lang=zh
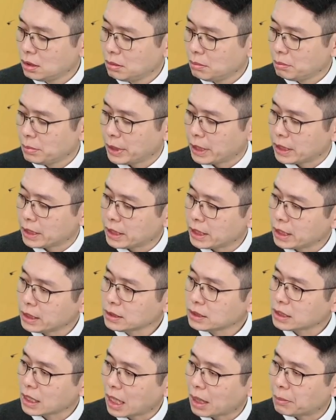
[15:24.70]
每
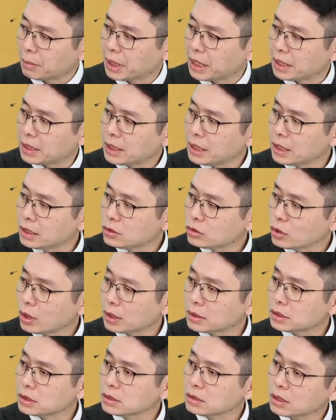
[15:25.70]
天涨，每天
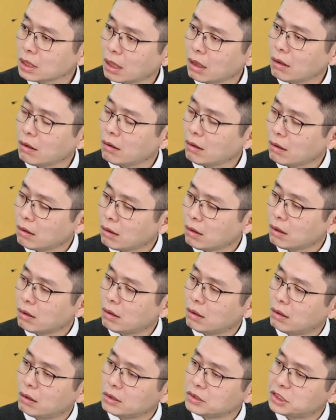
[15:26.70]
创新高。
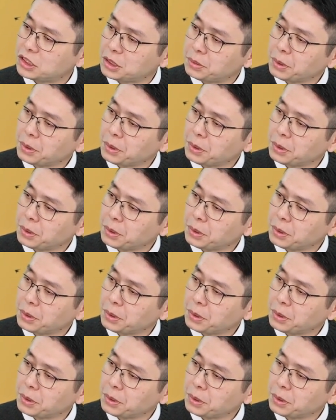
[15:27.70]
即